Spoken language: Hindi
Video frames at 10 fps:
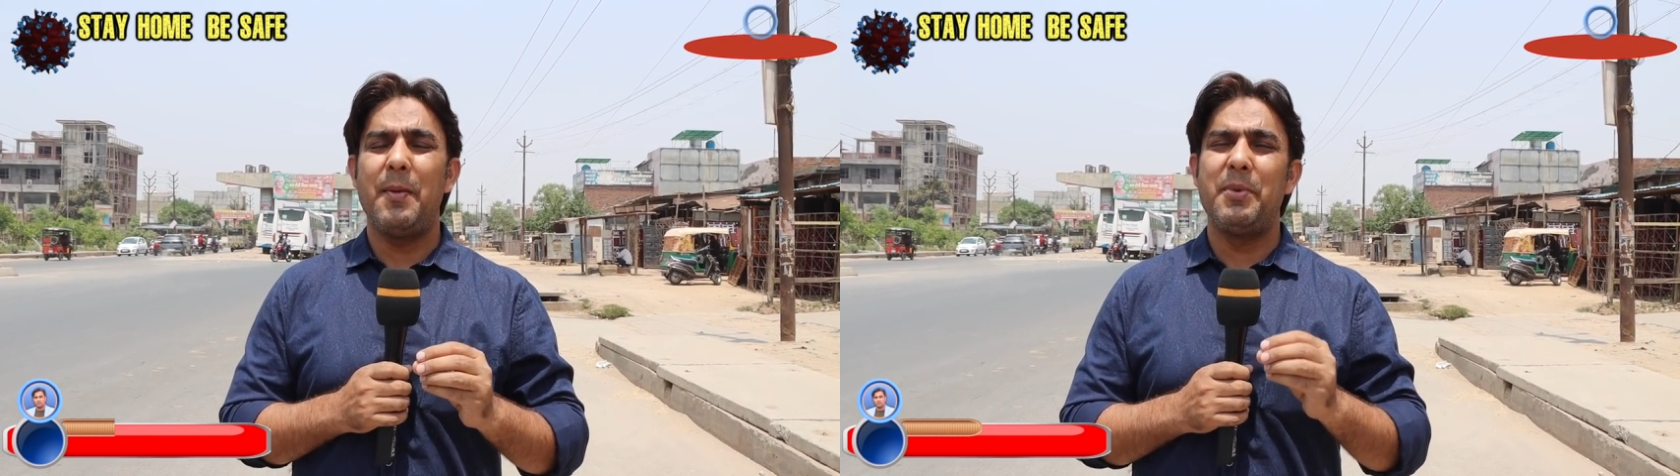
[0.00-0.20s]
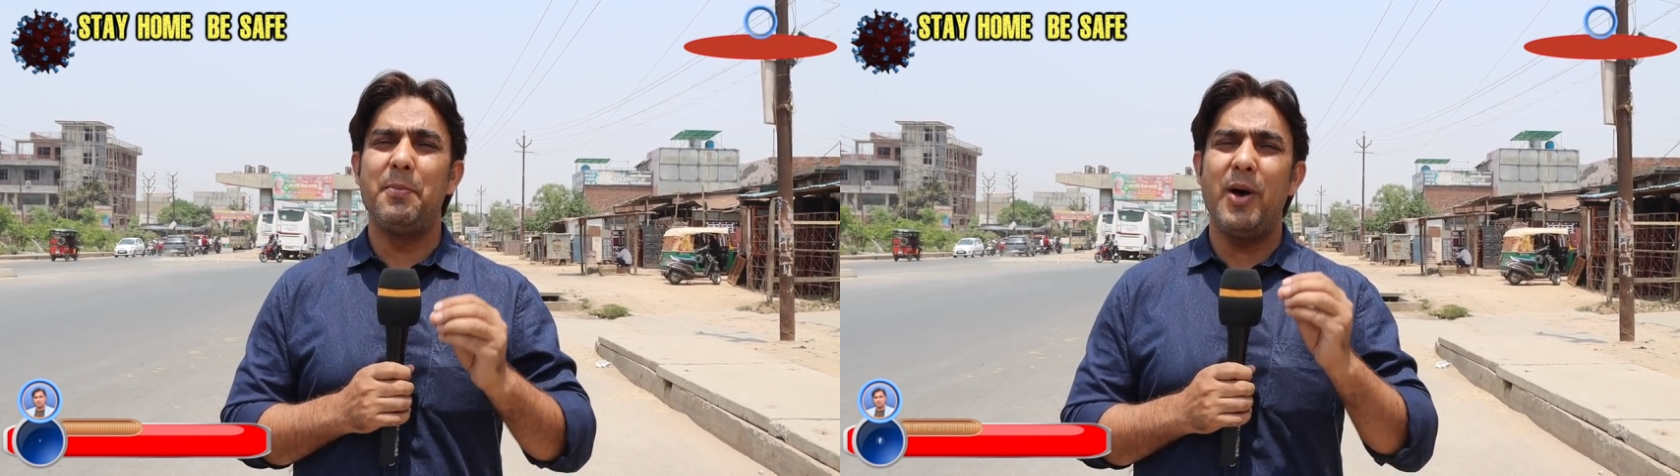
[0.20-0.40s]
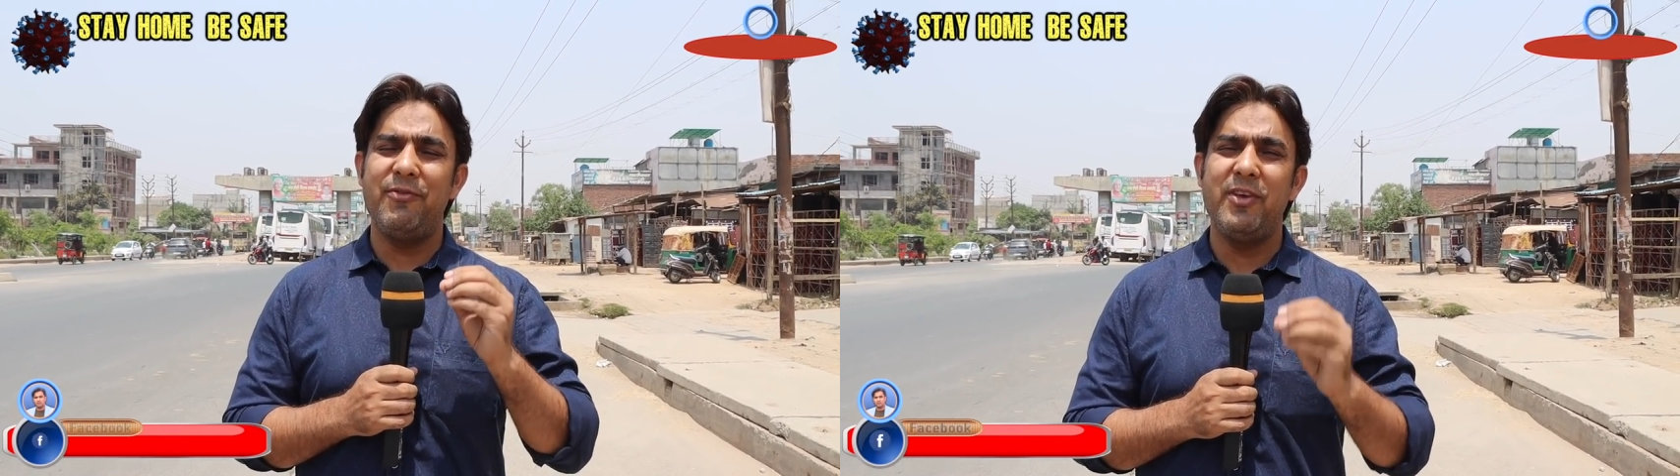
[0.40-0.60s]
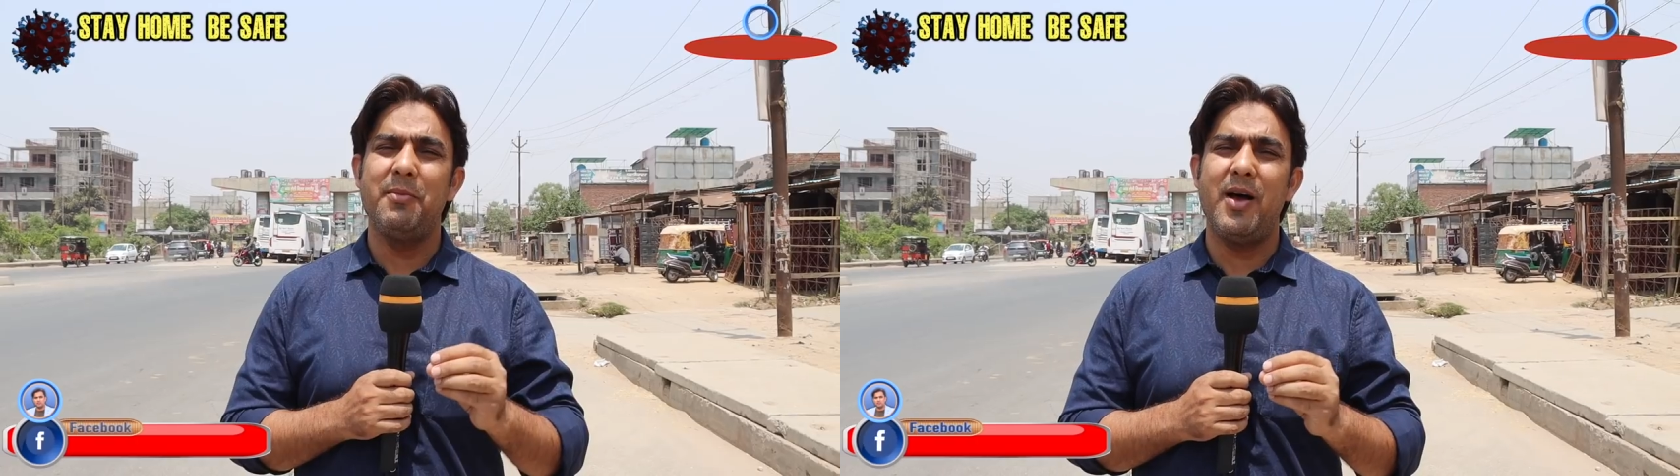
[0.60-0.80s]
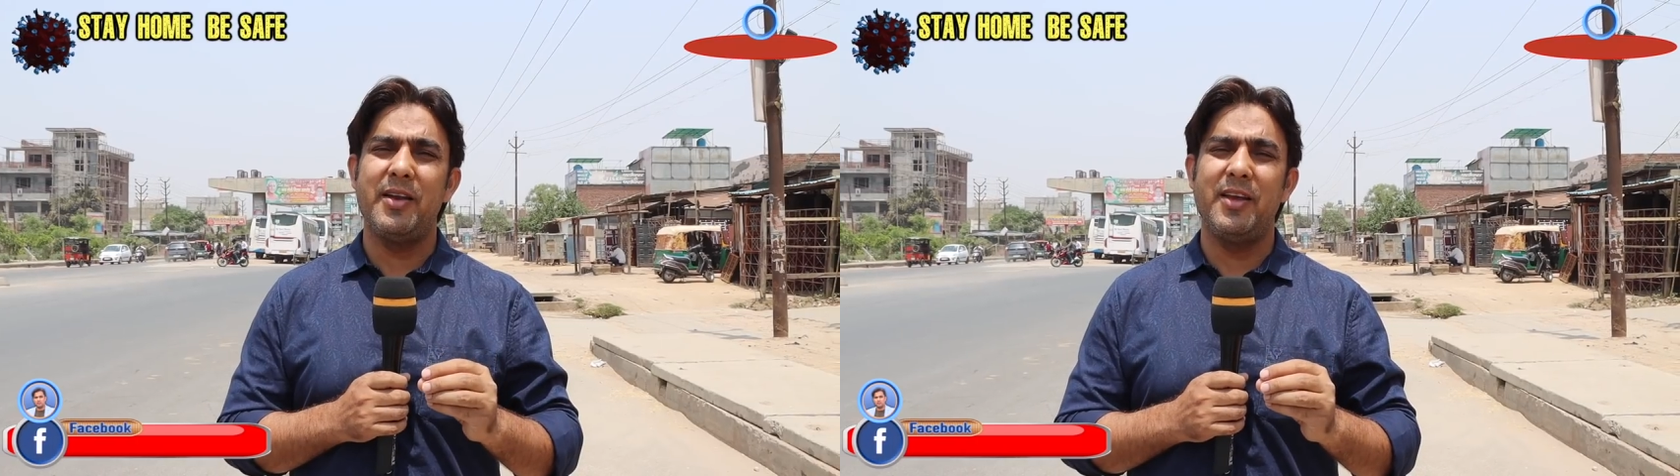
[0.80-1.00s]
अपनी
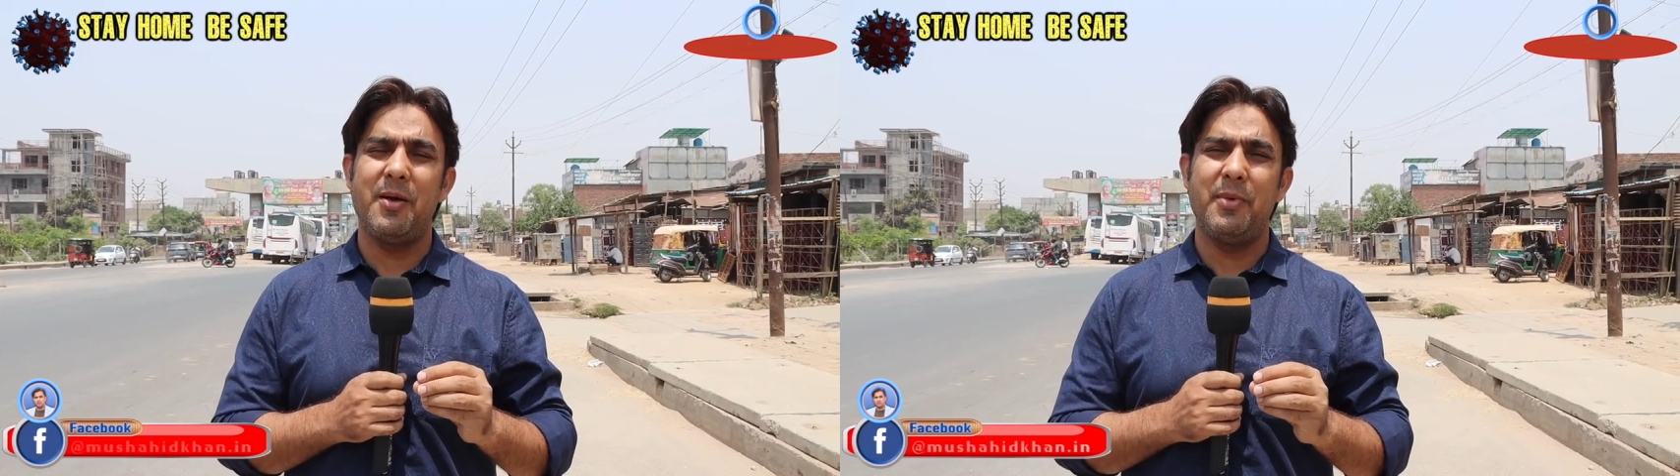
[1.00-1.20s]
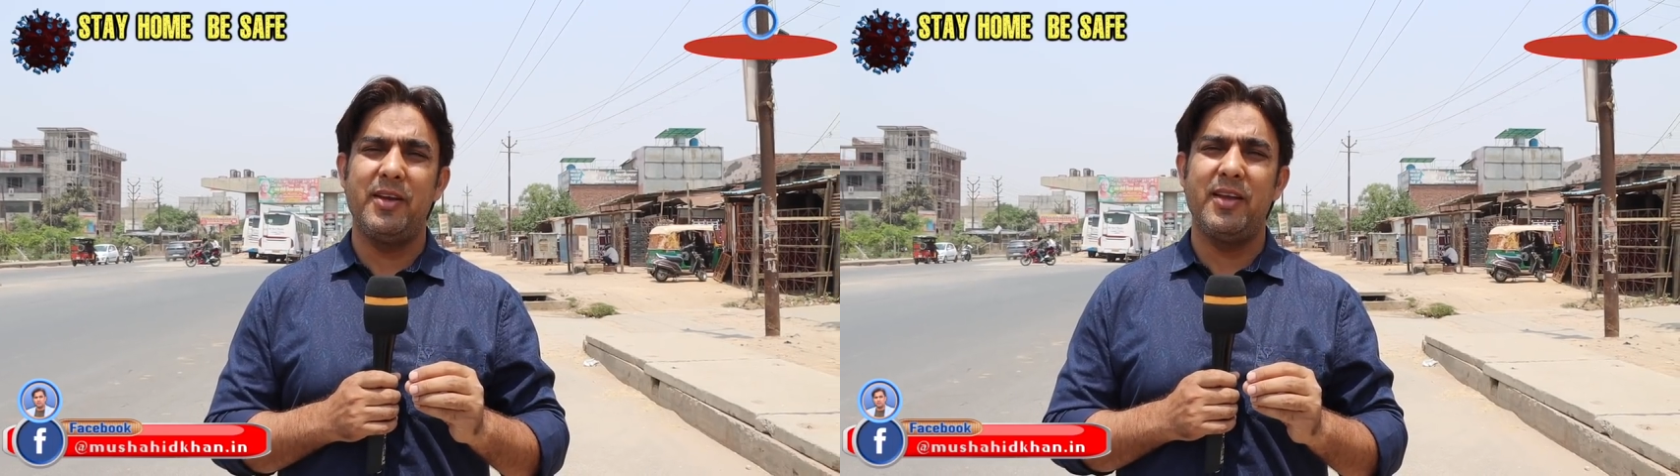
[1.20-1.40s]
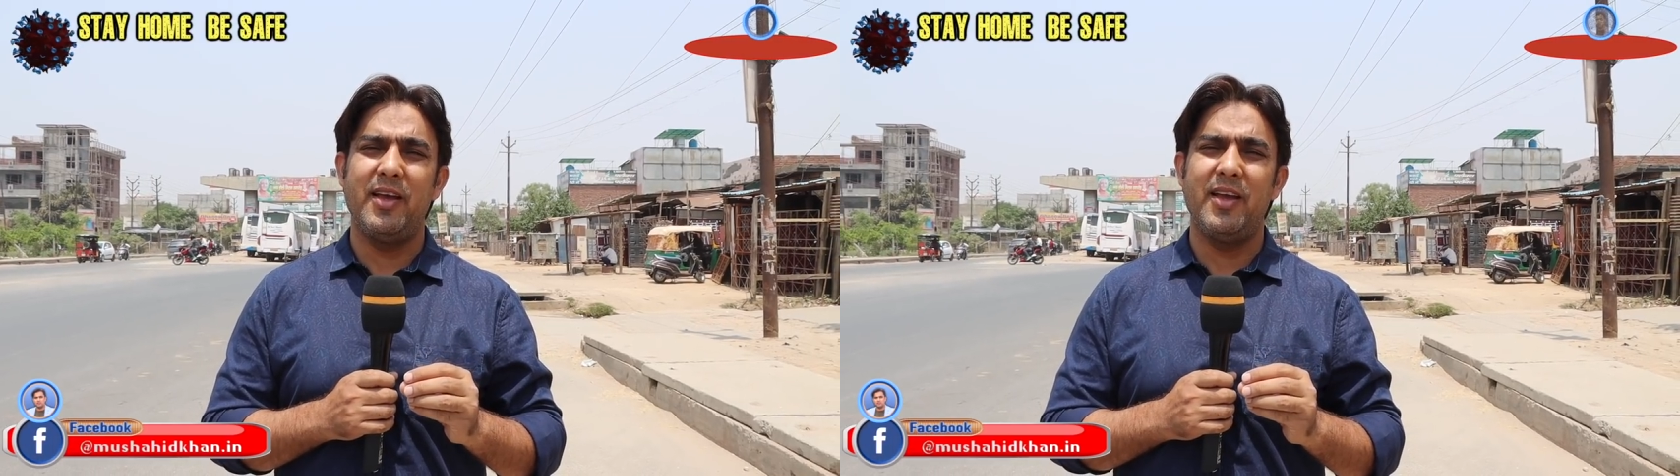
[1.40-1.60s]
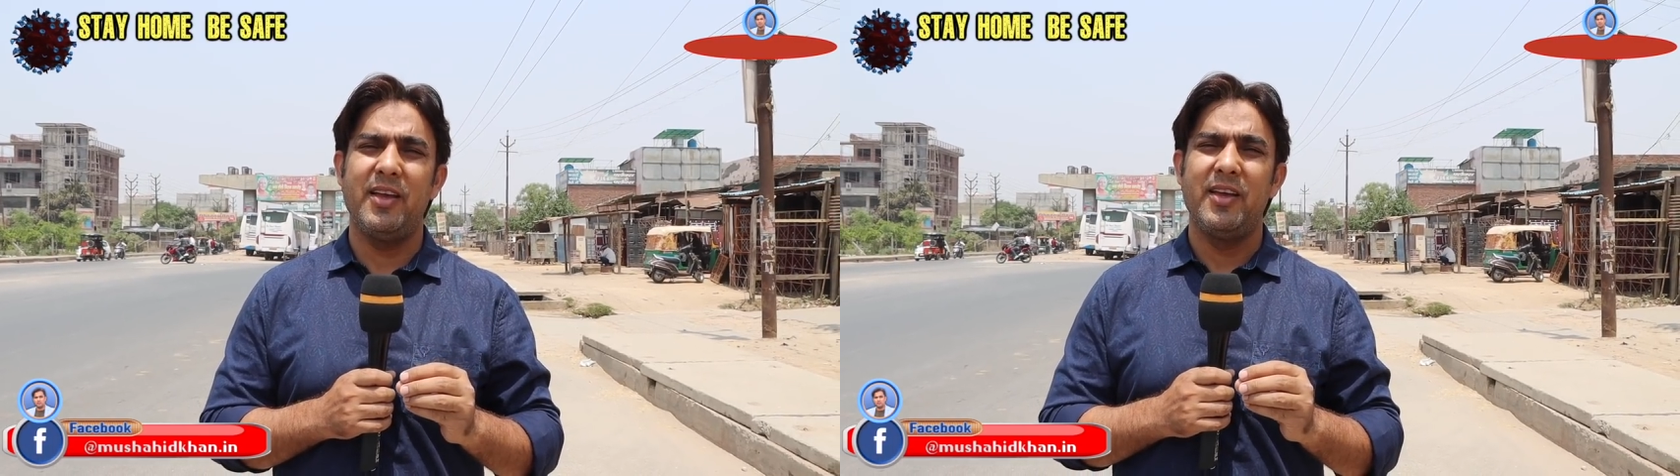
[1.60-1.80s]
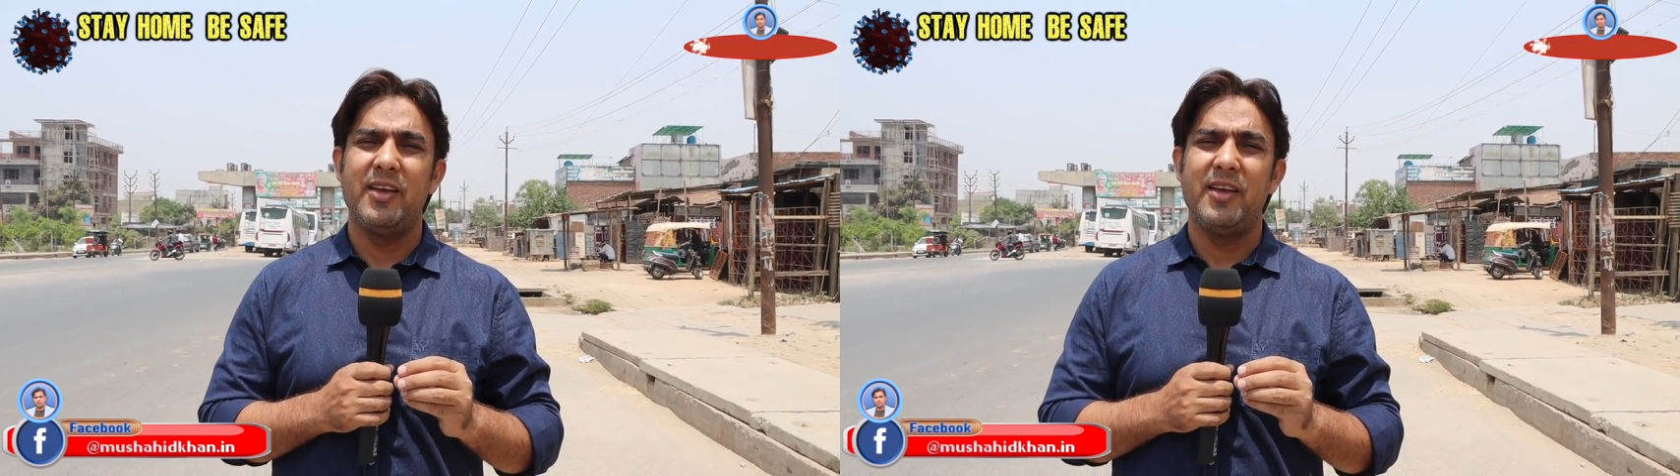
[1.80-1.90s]
माफ़ी मांगने का महीना है